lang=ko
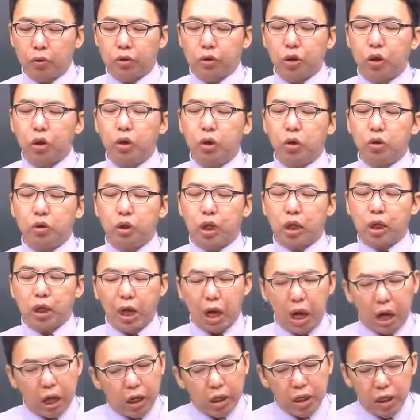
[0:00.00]
선로장
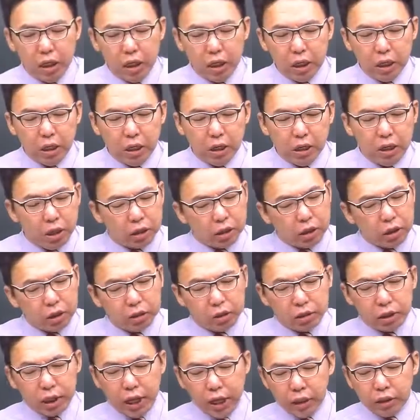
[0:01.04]
r
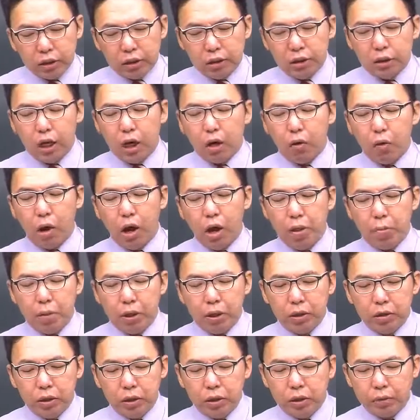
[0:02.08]
렉턴스가 x라고
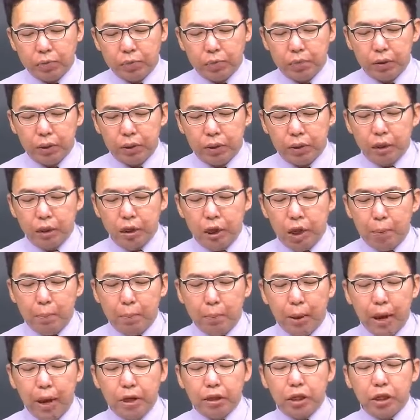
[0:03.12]
하면은
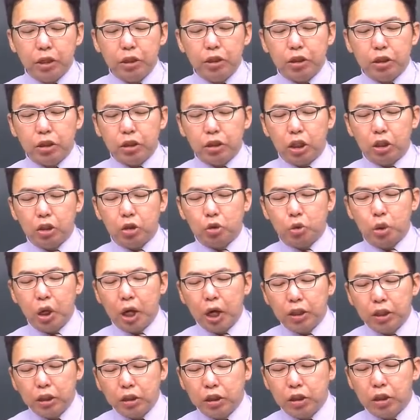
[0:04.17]
배전선에서
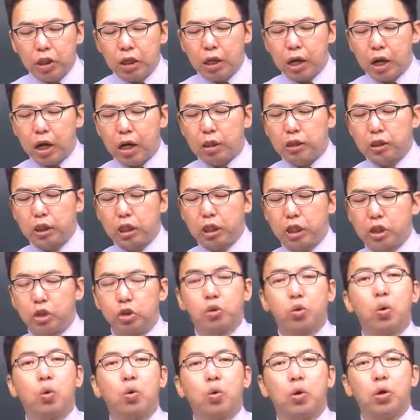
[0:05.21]
최대 전압가가 생기는
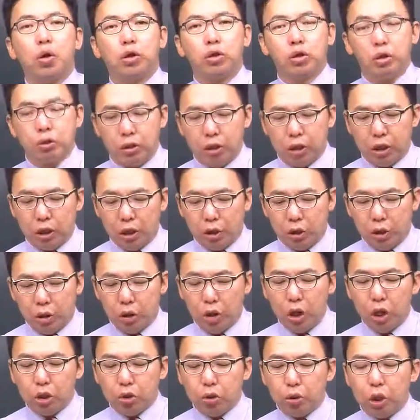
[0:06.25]
조건인데요.
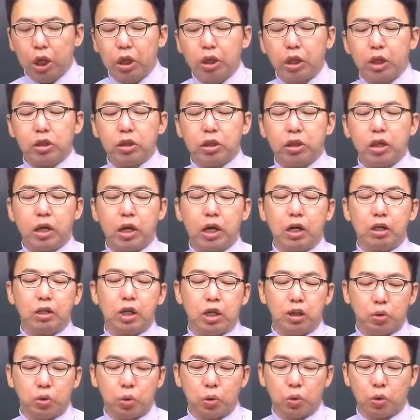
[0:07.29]
최대 전압가가
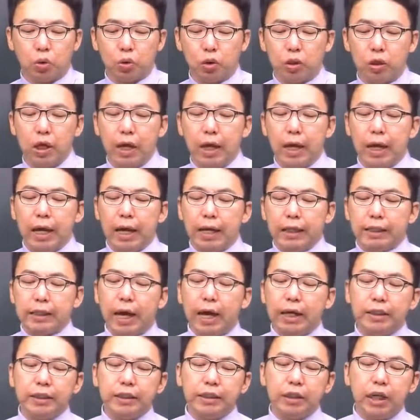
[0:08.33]
생긴 조건은
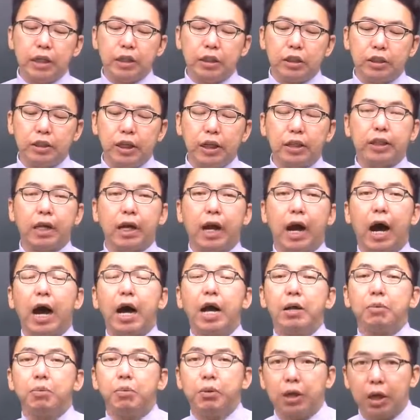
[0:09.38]
탄젠트 세타가
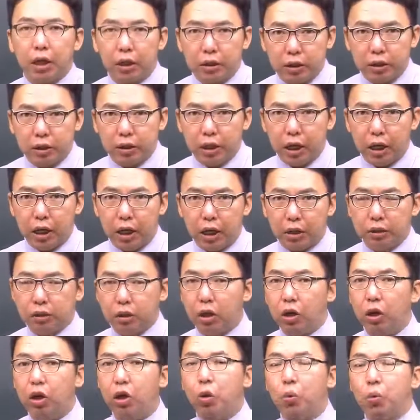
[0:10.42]
r분의 x다
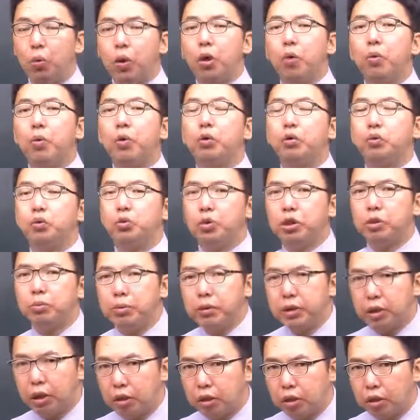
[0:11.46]
해서 외워주시면
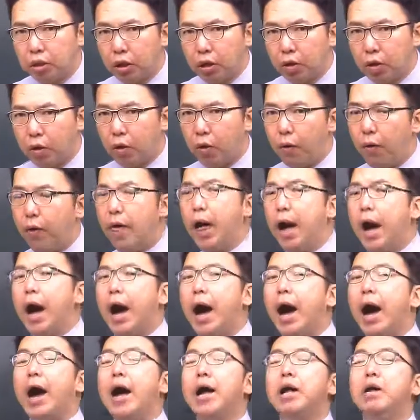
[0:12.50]
되는데요.
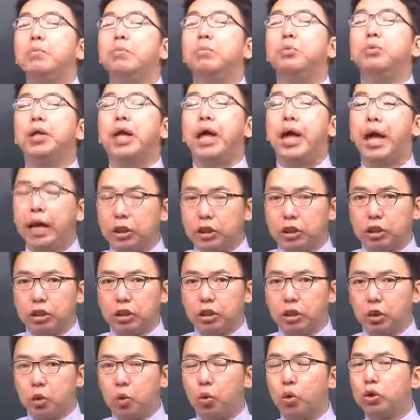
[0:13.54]
r분의 x
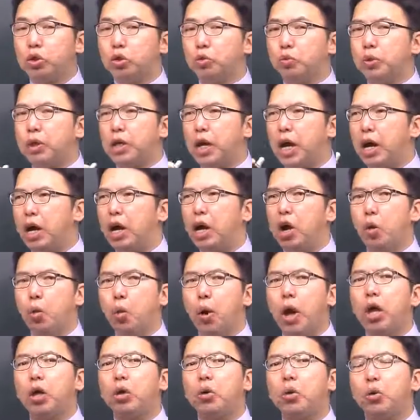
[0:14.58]
이것이 우리가
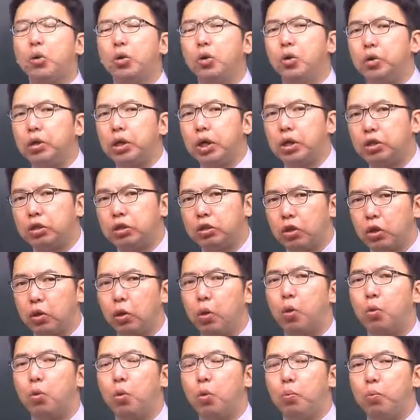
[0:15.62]
회로
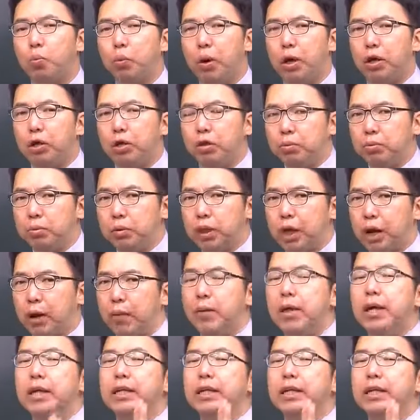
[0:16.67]
이론에서도 공부한 겁니다.